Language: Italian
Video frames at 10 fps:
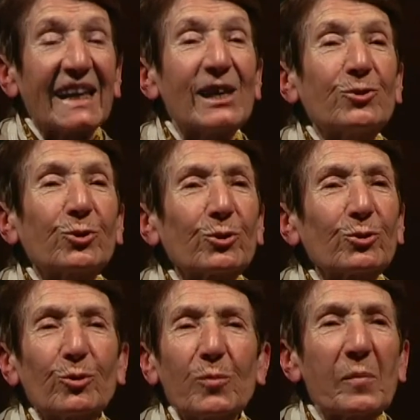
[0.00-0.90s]
Il giorno
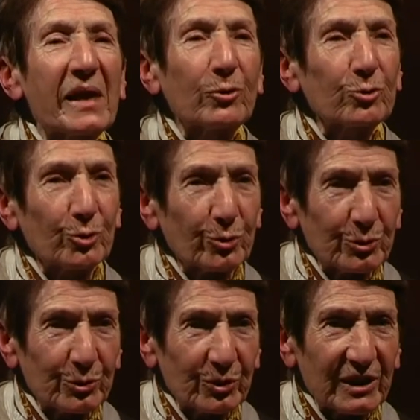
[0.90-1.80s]
dopo mi hanno
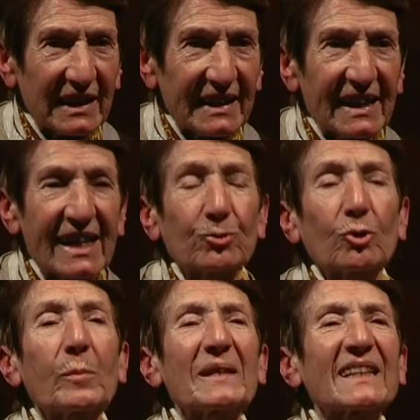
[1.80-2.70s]
tolto di lì e
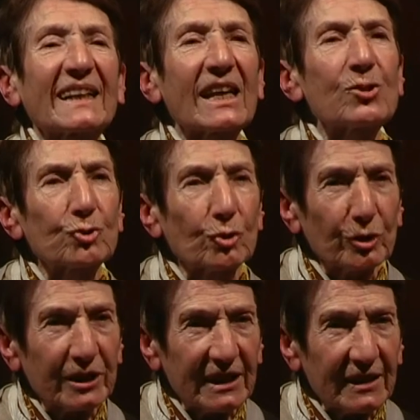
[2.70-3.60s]
sono passata ai
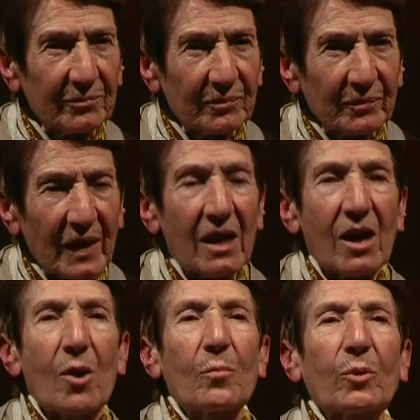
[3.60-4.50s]
solidi.
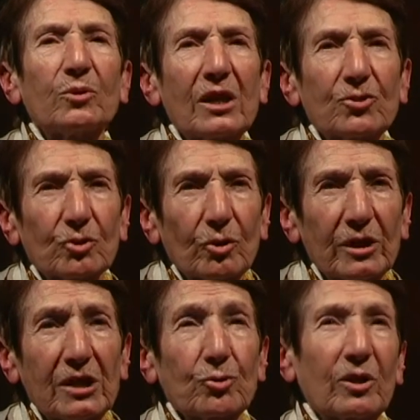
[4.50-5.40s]
Poi dai
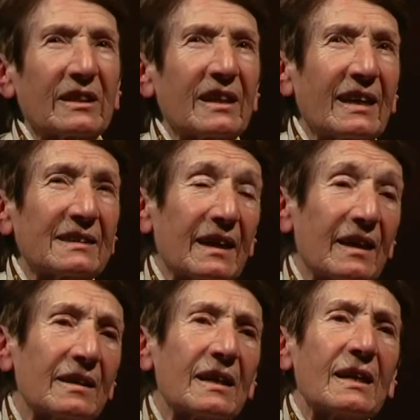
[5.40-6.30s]
solidi sono
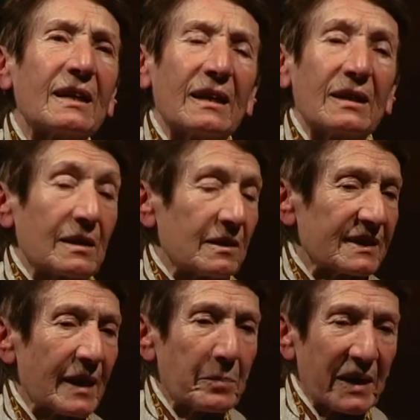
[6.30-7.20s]
andata
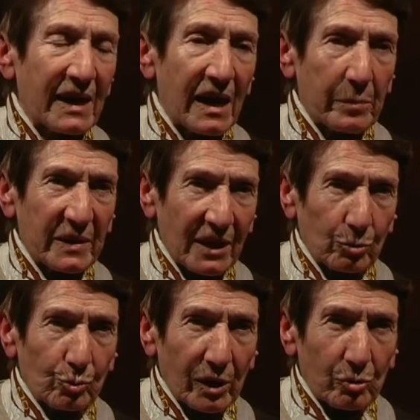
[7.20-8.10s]
sempre nelle
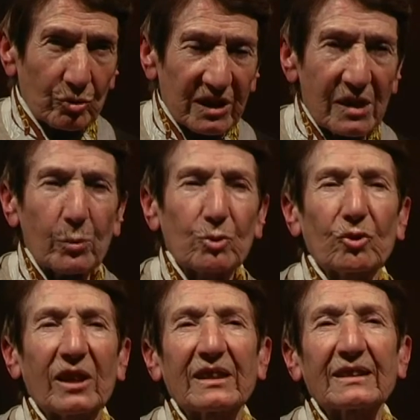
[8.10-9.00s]
pesature così, poi
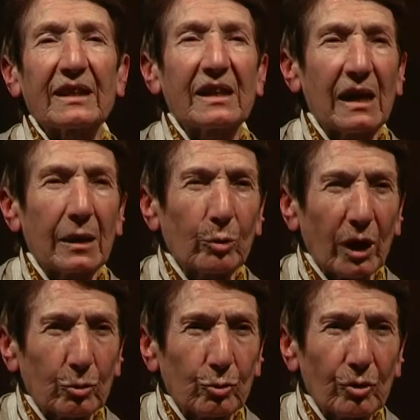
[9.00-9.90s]
sono andata nei
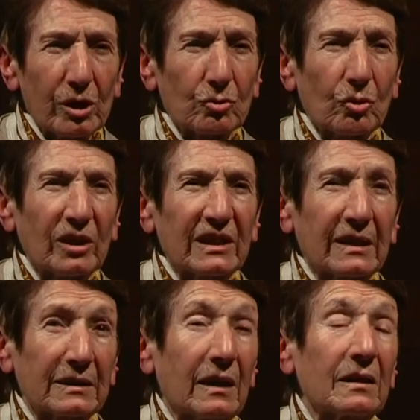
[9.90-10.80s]
laboratori, sono
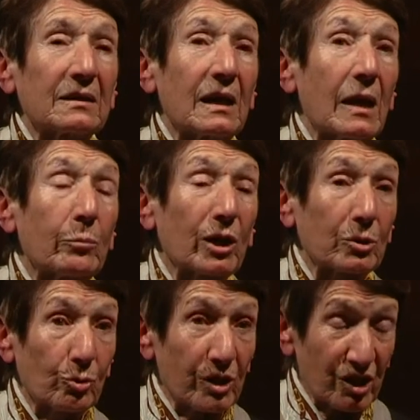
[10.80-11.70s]
andata nei
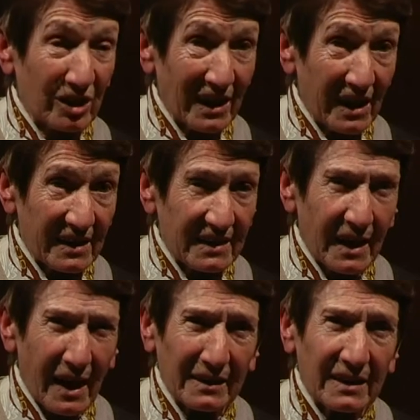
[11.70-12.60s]
laboratori
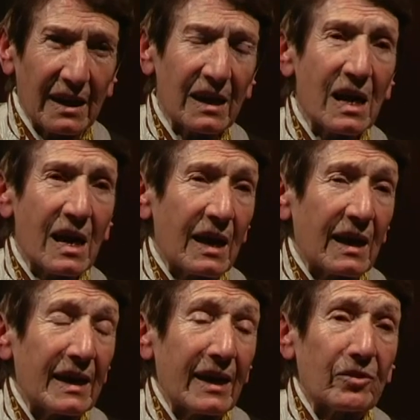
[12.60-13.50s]
centralizzati,
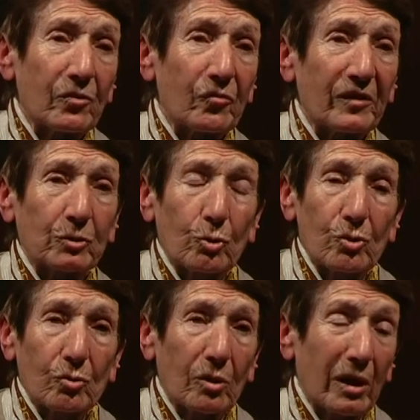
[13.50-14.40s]
lì avevo fatto,
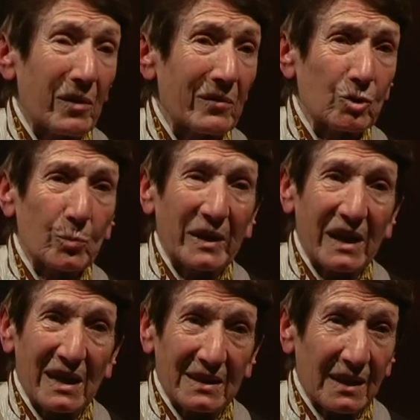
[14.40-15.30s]
io non avevo
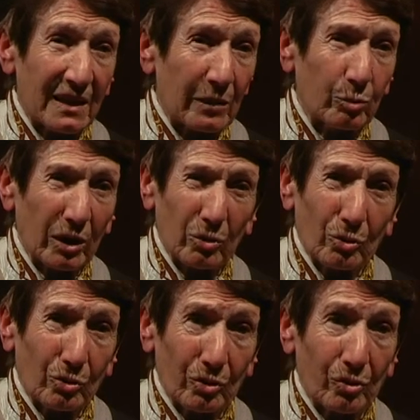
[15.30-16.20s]
esperienza di
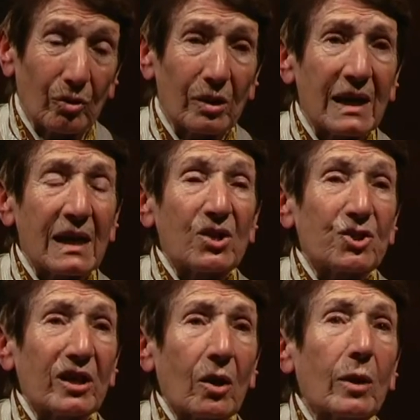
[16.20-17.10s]
laboratorio,
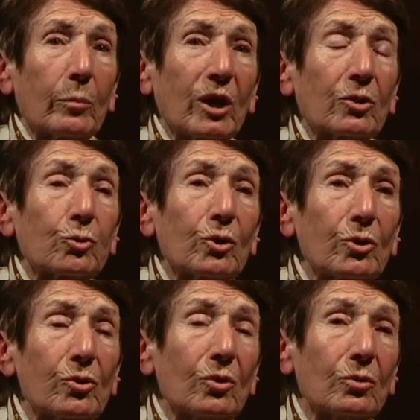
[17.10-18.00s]
c'era un
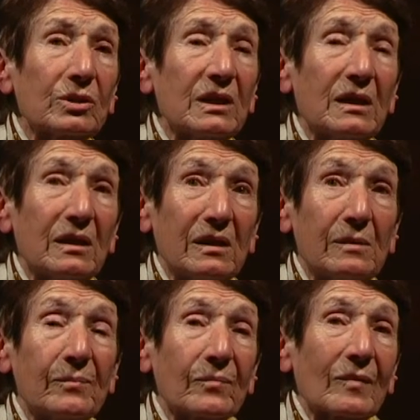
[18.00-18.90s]
laboratorio
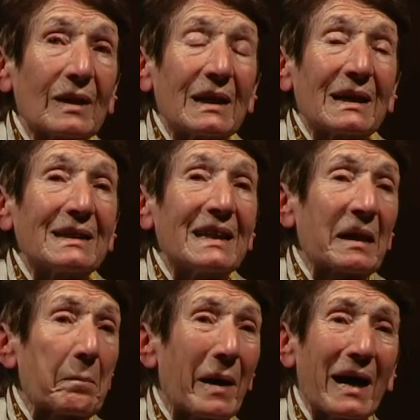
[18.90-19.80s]
di, di,
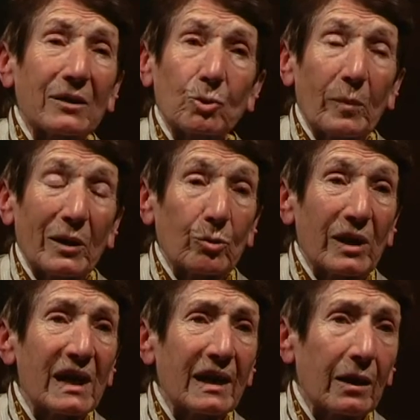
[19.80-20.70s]
reparto ma non
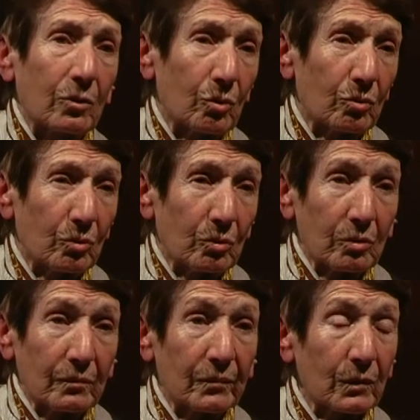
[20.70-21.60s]
era con,